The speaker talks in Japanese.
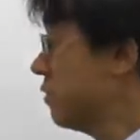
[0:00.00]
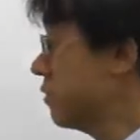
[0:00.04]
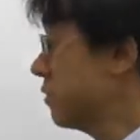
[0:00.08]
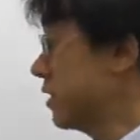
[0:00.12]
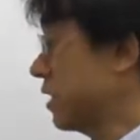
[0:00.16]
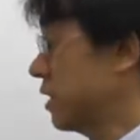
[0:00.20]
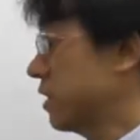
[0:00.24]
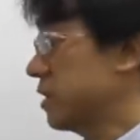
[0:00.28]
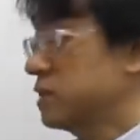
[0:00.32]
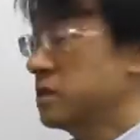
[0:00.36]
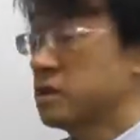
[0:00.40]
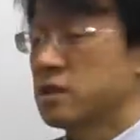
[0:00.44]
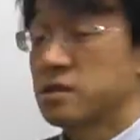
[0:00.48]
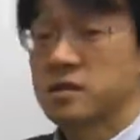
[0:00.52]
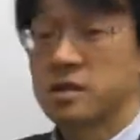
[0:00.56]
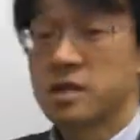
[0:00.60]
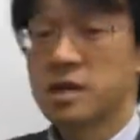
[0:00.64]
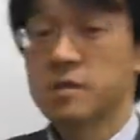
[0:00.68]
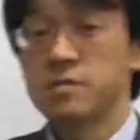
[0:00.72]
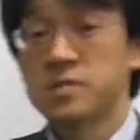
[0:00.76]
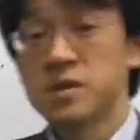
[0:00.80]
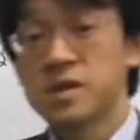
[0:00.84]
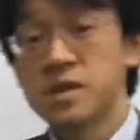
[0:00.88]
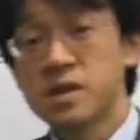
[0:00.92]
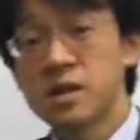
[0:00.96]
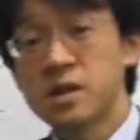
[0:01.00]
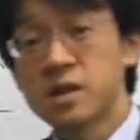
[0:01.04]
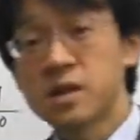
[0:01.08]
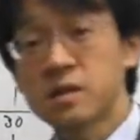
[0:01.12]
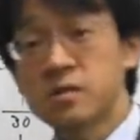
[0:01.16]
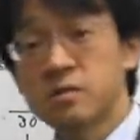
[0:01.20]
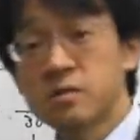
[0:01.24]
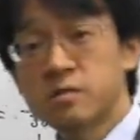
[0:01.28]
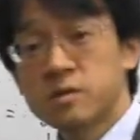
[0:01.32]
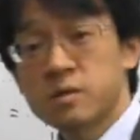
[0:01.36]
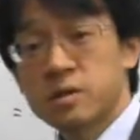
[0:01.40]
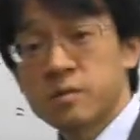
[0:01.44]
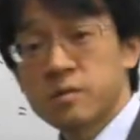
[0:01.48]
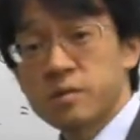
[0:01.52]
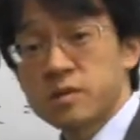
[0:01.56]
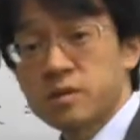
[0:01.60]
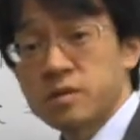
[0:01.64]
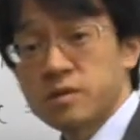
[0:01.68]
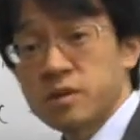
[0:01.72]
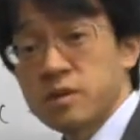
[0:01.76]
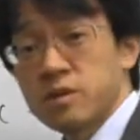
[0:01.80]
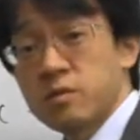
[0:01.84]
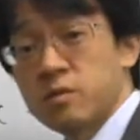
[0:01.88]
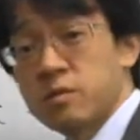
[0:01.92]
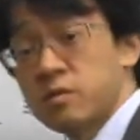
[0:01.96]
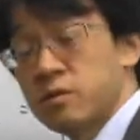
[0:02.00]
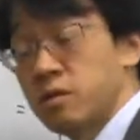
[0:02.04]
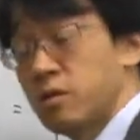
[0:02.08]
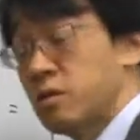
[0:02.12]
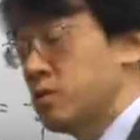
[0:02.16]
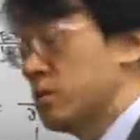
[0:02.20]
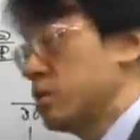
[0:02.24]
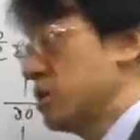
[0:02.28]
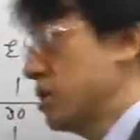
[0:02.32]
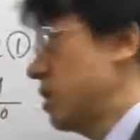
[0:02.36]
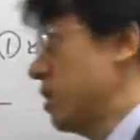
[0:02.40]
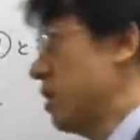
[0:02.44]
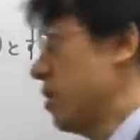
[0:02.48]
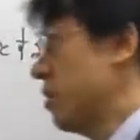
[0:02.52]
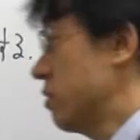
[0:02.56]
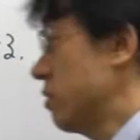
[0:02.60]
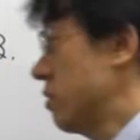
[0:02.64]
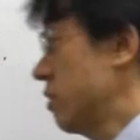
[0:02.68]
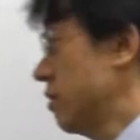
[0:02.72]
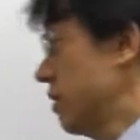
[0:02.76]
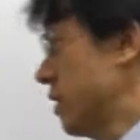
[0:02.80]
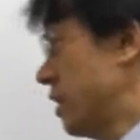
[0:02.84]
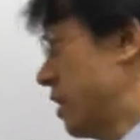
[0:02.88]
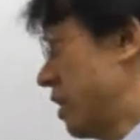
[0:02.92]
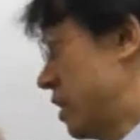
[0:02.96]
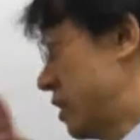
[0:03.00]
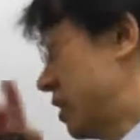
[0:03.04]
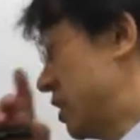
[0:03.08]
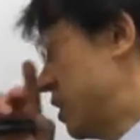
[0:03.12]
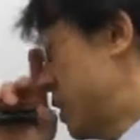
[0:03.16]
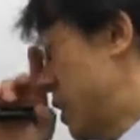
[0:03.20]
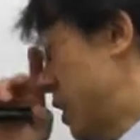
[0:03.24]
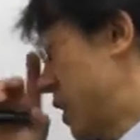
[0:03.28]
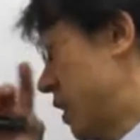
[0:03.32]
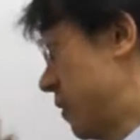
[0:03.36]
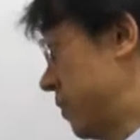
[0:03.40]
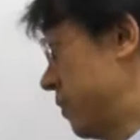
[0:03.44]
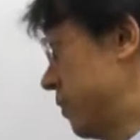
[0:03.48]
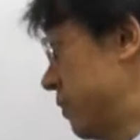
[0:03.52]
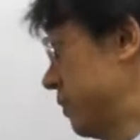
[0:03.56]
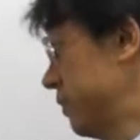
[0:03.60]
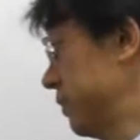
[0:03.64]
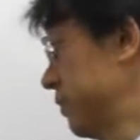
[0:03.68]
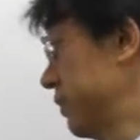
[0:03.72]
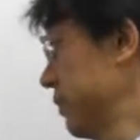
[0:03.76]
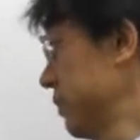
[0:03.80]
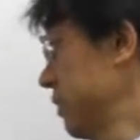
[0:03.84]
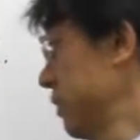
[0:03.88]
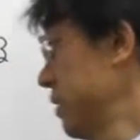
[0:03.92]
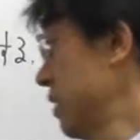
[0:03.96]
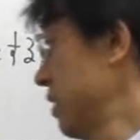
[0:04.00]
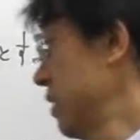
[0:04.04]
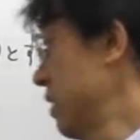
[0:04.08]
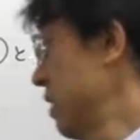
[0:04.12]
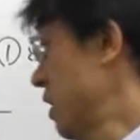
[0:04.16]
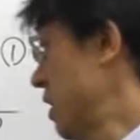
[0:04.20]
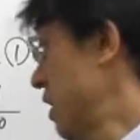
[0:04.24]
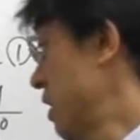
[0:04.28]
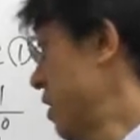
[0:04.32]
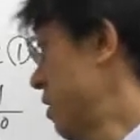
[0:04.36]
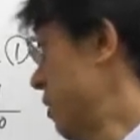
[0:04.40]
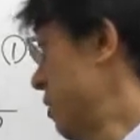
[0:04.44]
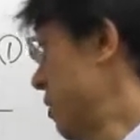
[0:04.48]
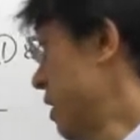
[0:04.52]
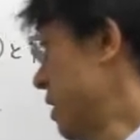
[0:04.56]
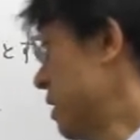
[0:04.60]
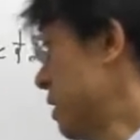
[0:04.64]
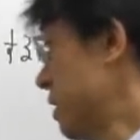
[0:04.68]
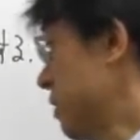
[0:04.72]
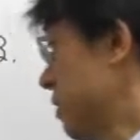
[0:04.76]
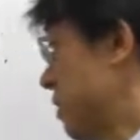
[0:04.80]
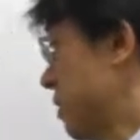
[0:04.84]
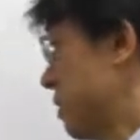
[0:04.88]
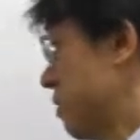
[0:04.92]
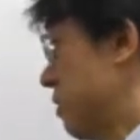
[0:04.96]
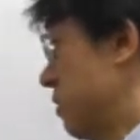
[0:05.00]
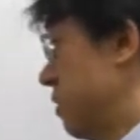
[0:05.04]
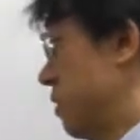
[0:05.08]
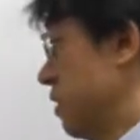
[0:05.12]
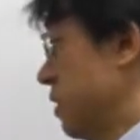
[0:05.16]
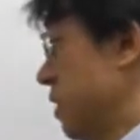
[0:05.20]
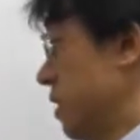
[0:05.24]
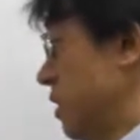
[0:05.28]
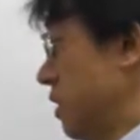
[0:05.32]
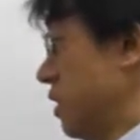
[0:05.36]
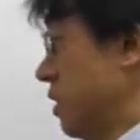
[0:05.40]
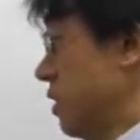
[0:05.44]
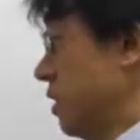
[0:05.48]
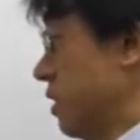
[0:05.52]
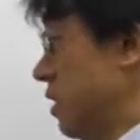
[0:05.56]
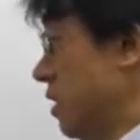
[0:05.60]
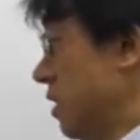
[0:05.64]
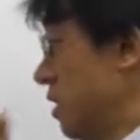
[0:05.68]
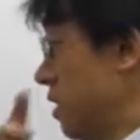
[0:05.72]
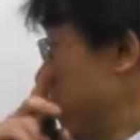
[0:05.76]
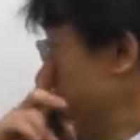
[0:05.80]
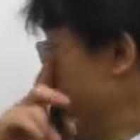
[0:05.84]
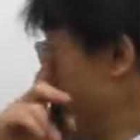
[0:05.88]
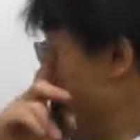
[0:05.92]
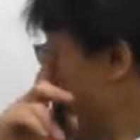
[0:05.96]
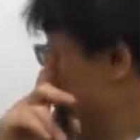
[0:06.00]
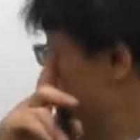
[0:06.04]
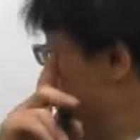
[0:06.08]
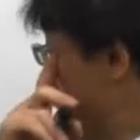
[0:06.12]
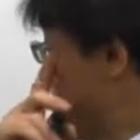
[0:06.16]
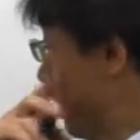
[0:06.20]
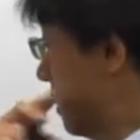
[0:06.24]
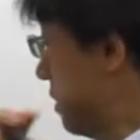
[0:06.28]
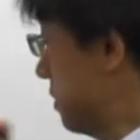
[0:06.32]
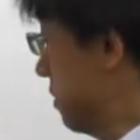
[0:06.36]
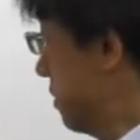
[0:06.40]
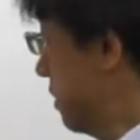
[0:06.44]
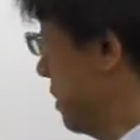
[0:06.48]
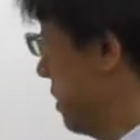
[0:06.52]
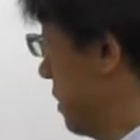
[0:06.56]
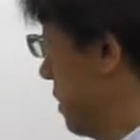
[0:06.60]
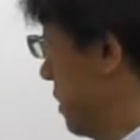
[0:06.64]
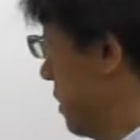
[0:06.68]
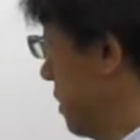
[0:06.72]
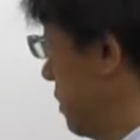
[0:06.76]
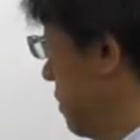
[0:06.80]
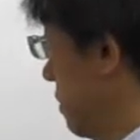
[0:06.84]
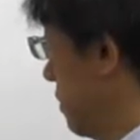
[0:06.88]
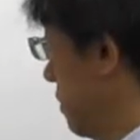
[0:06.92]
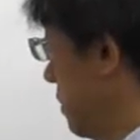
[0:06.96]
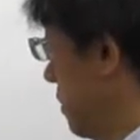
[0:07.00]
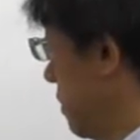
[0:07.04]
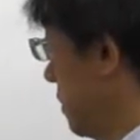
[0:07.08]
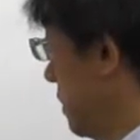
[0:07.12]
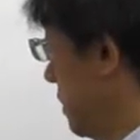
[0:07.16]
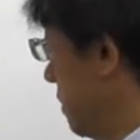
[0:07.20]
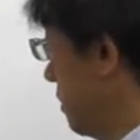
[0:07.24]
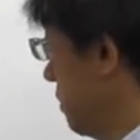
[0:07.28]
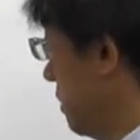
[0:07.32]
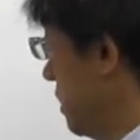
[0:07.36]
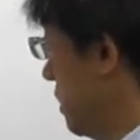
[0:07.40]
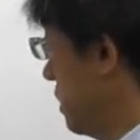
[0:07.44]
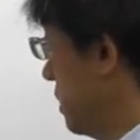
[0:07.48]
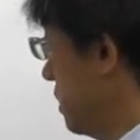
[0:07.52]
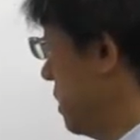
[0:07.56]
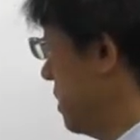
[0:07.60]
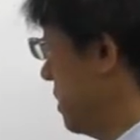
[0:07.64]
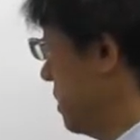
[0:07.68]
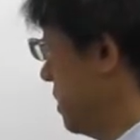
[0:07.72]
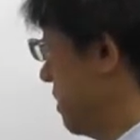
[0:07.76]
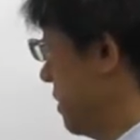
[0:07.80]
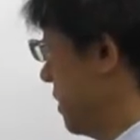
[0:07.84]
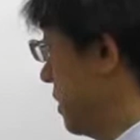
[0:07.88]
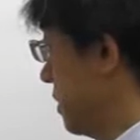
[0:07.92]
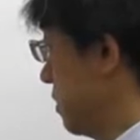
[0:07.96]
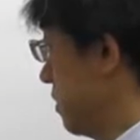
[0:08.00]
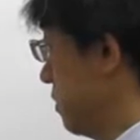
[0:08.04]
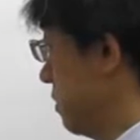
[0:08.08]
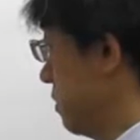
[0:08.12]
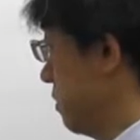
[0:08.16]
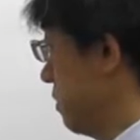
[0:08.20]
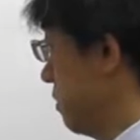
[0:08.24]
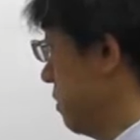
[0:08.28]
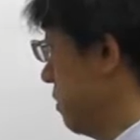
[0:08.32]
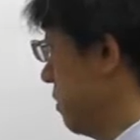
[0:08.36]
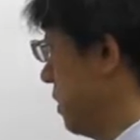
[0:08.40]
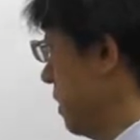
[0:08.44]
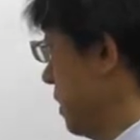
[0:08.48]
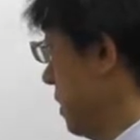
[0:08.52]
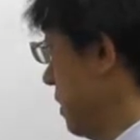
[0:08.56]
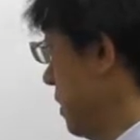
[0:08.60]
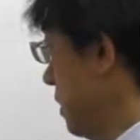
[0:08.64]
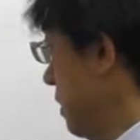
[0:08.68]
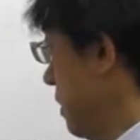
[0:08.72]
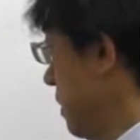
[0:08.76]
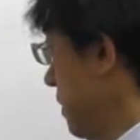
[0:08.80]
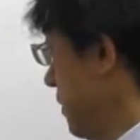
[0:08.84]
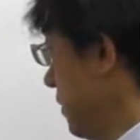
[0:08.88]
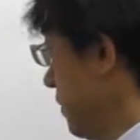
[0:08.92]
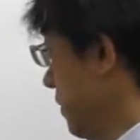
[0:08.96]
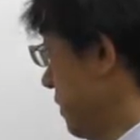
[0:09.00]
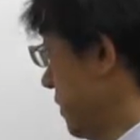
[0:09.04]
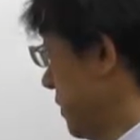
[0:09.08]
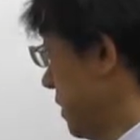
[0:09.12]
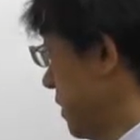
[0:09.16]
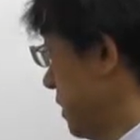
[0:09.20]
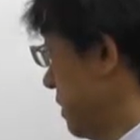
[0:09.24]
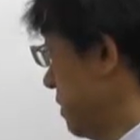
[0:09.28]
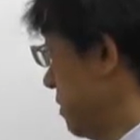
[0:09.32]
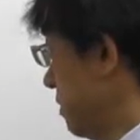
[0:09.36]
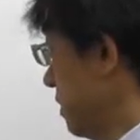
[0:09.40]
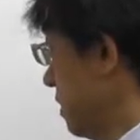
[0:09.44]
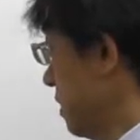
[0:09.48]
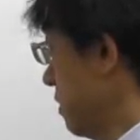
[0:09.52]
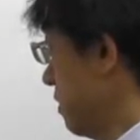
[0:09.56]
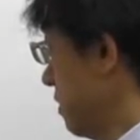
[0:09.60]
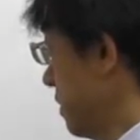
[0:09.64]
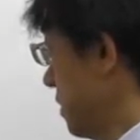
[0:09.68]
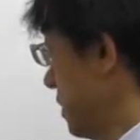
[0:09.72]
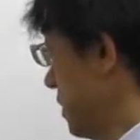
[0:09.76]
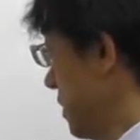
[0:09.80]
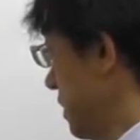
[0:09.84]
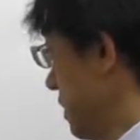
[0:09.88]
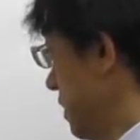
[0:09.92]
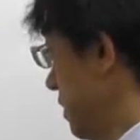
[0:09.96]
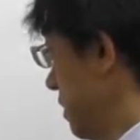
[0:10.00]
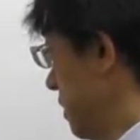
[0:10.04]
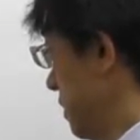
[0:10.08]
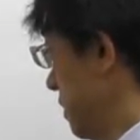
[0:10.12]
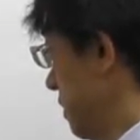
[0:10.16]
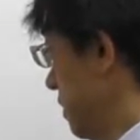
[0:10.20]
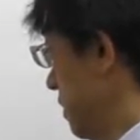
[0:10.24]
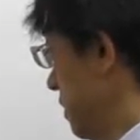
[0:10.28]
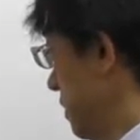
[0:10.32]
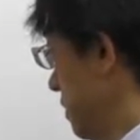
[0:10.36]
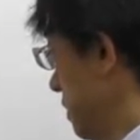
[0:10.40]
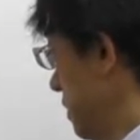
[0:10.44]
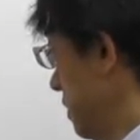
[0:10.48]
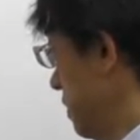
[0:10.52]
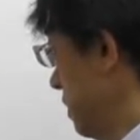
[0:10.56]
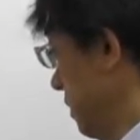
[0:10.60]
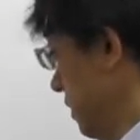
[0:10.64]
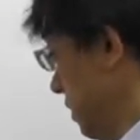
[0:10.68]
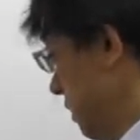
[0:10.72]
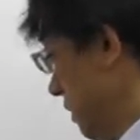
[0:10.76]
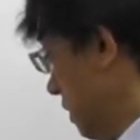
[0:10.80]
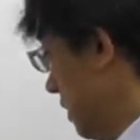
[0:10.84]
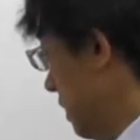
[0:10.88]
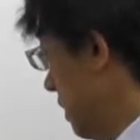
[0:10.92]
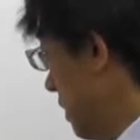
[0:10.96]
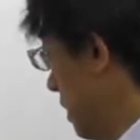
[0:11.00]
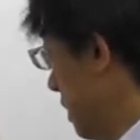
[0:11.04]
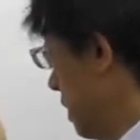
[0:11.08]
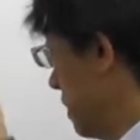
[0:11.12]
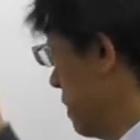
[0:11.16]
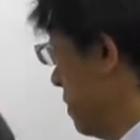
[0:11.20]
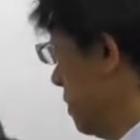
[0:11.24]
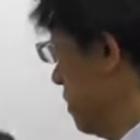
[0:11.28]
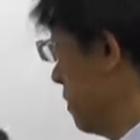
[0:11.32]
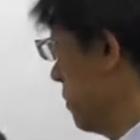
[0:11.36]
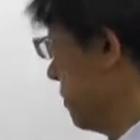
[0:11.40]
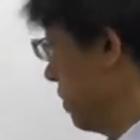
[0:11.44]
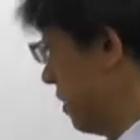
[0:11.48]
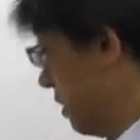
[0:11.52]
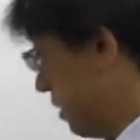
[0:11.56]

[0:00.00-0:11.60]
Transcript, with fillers: も塞がっちゃうんですね B だけ残してみましょうかこの式を組み合わせて、え組み合わせてみましょう、えどれを組み合わせるといいかっていうとこれ1にしましょうこれ2そしてこれ3あちょっとこ